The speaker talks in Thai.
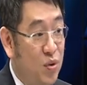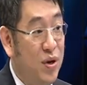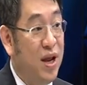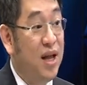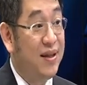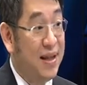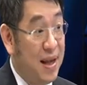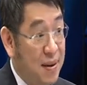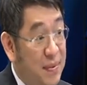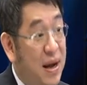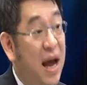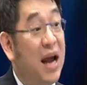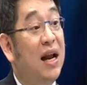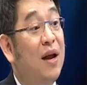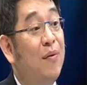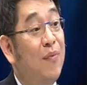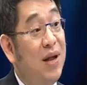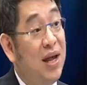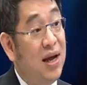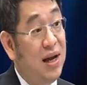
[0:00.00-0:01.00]
ตรงนี้เตรียมกา
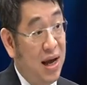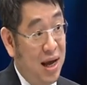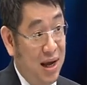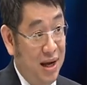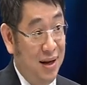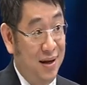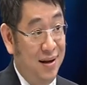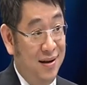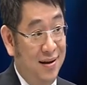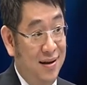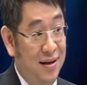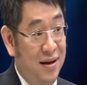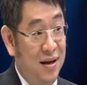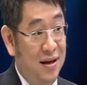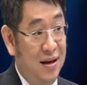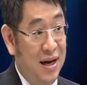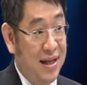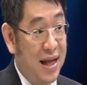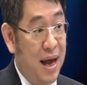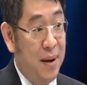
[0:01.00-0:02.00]
รกันไว้ยังไง
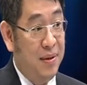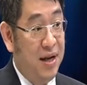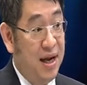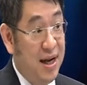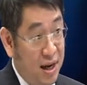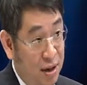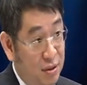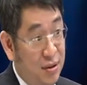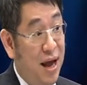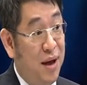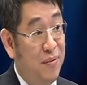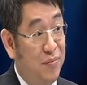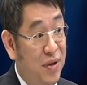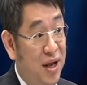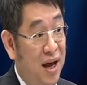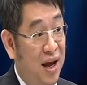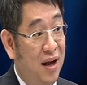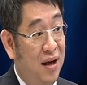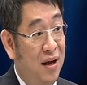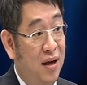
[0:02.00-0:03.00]
ในต่างประเทศที่เขา
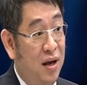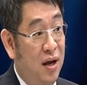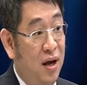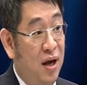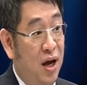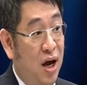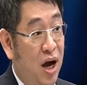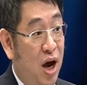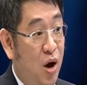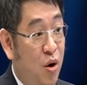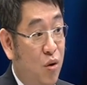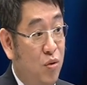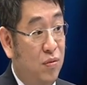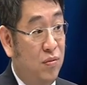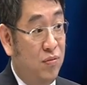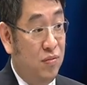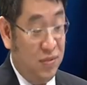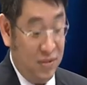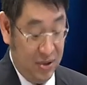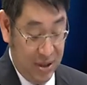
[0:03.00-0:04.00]
ทำเนี่ยเขา
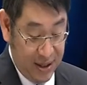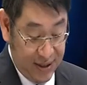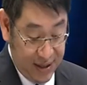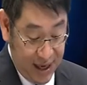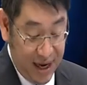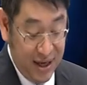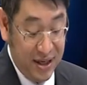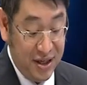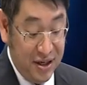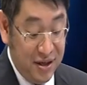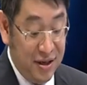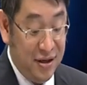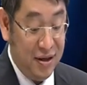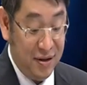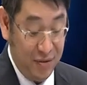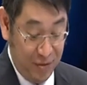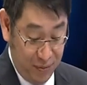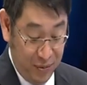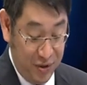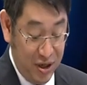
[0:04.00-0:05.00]
ถ้าเซ็นชื่อ
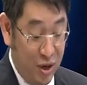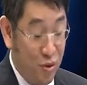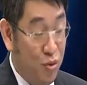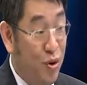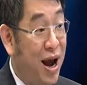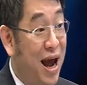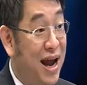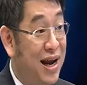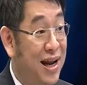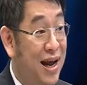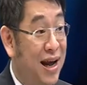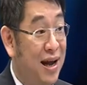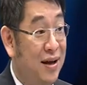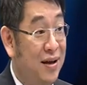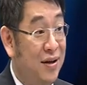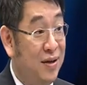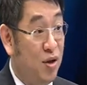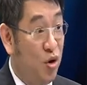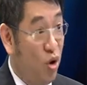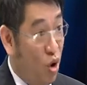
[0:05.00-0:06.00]
จะดูใครเนี่ย
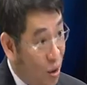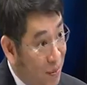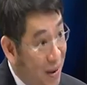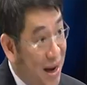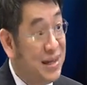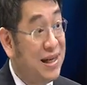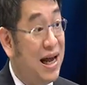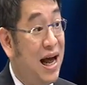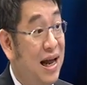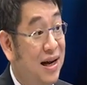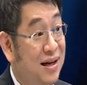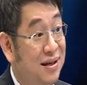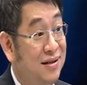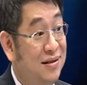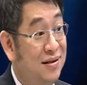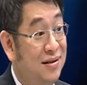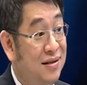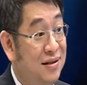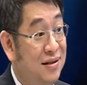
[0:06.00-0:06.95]
ต้องขอหมายศาล